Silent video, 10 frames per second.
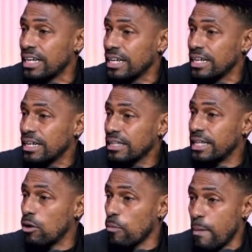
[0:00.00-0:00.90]
¿Cómo que
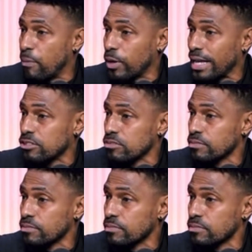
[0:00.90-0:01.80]
las matemáticas no
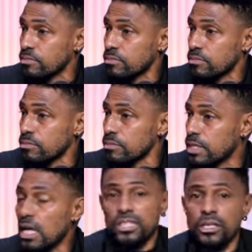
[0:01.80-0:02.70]
se deben impartir en
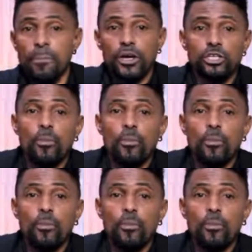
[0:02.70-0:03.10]
las escuelas,